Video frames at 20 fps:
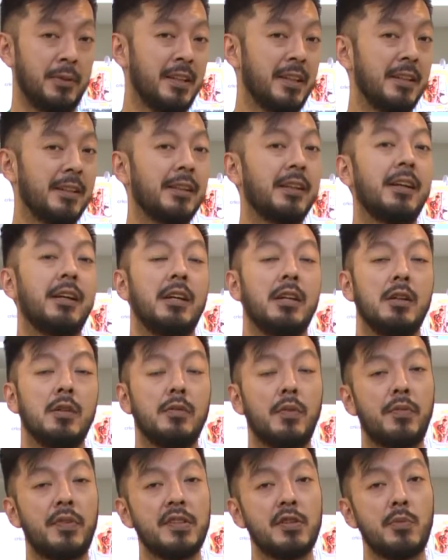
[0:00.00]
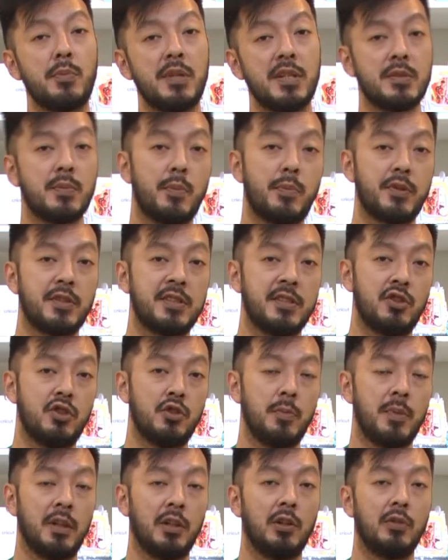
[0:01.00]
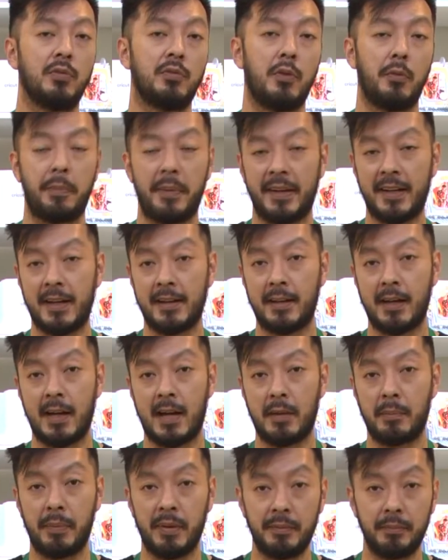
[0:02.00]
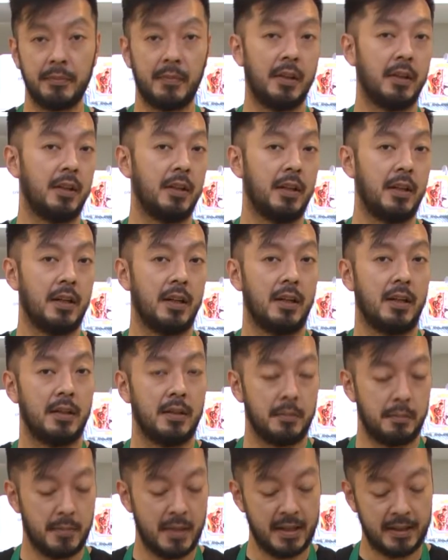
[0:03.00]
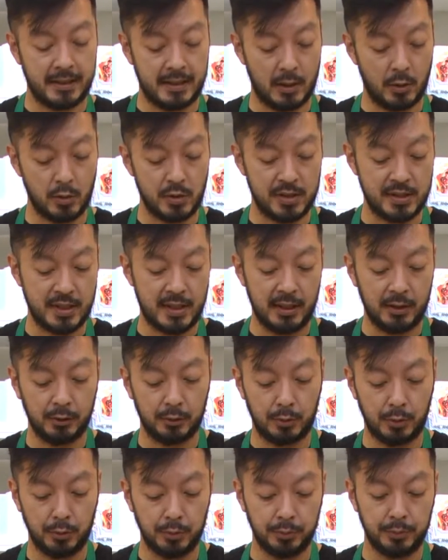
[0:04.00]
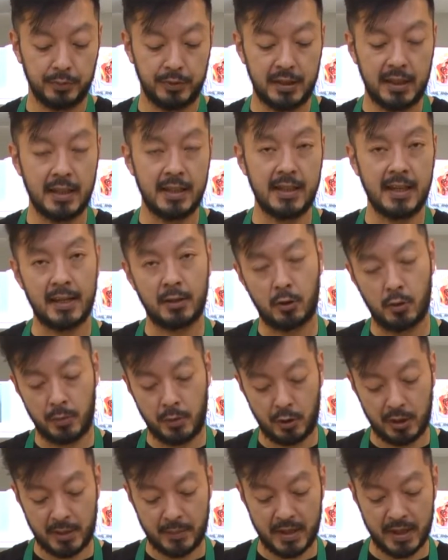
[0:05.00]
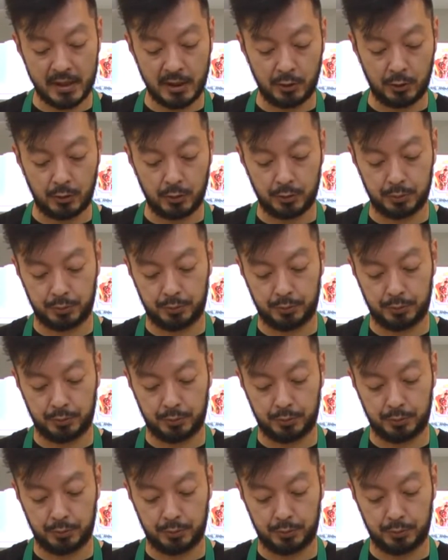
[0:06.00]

nele, eu vou fazer o mesmo procedimento. Vou pegar a capa, marcar o centro e alinhar com o meu gabarito.